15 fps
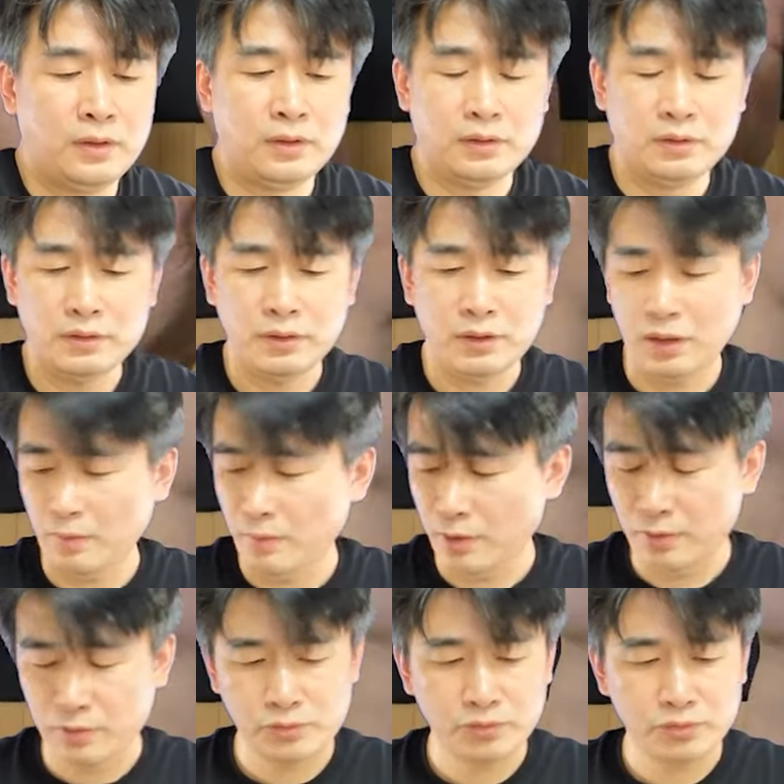그 다음에
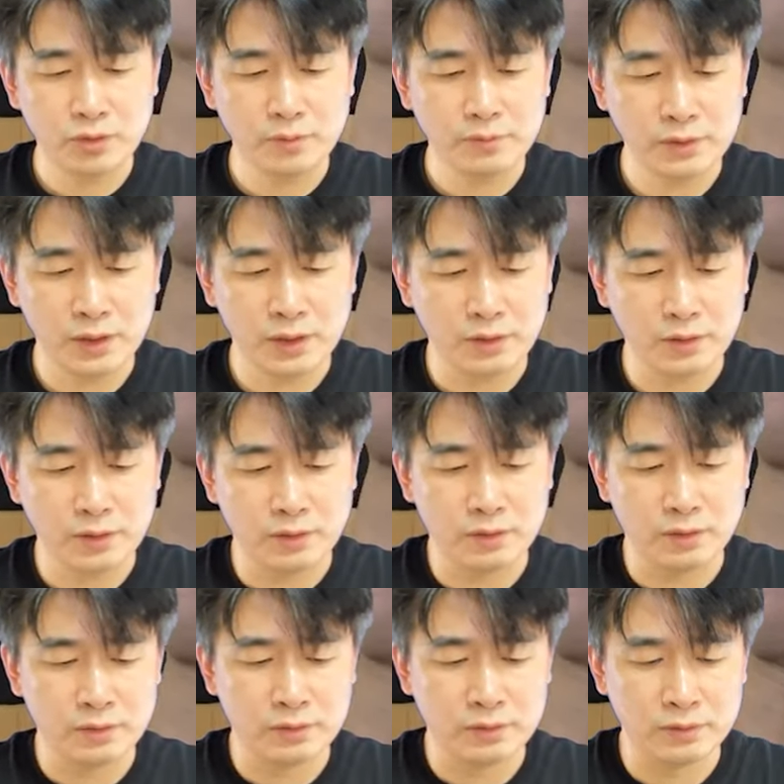수험생거.
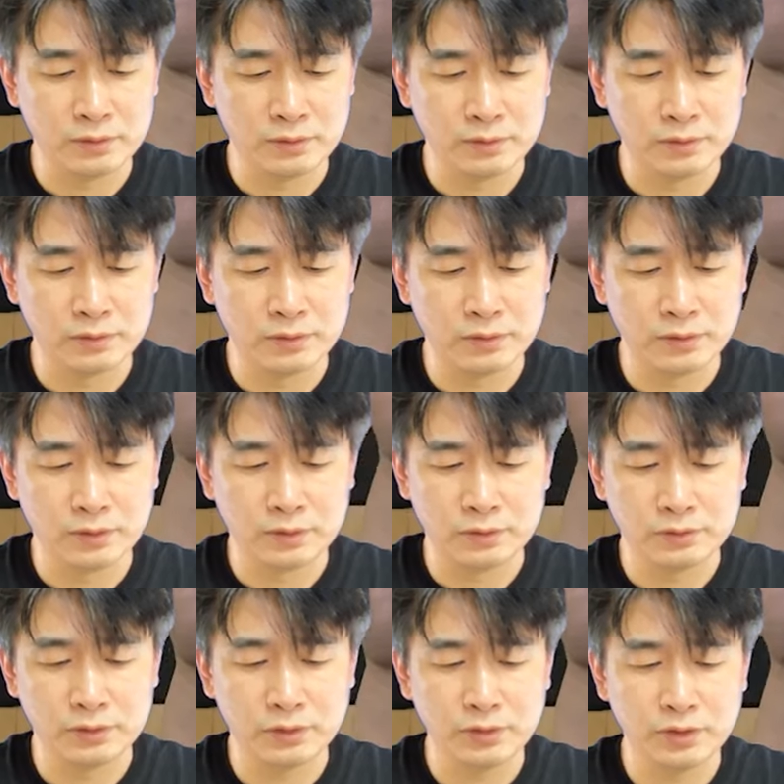
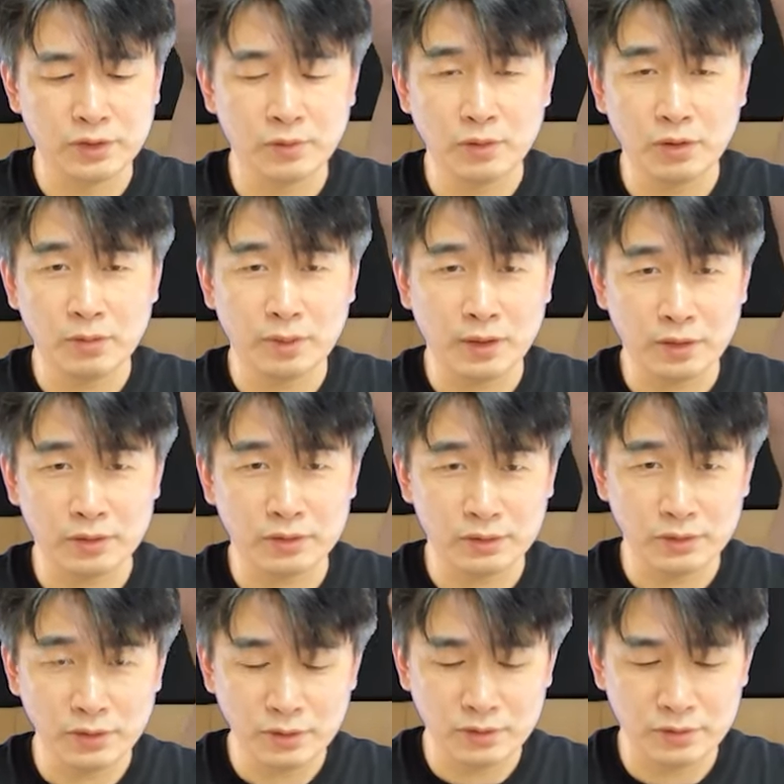저도 이거
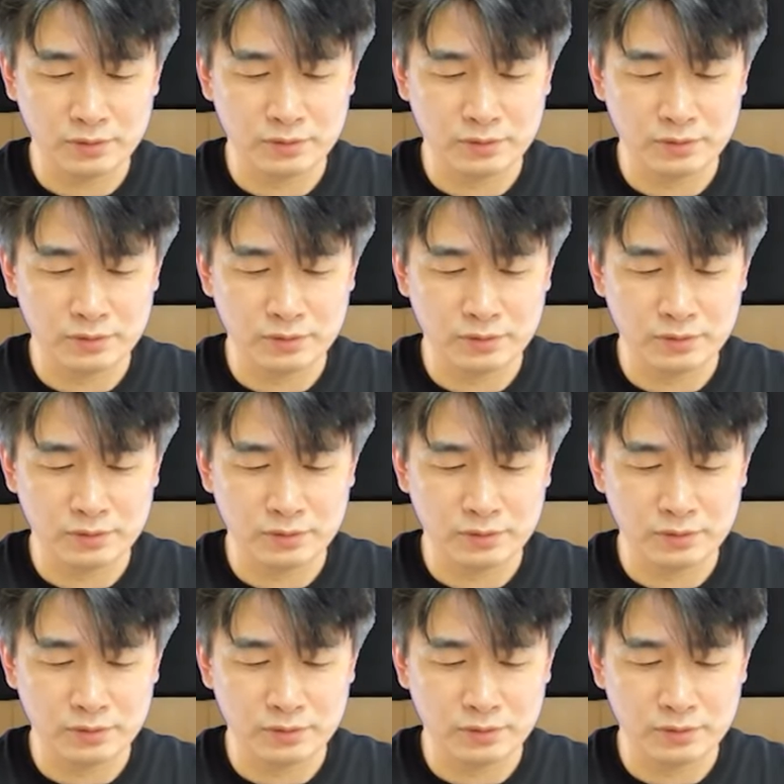먹어봤거든요.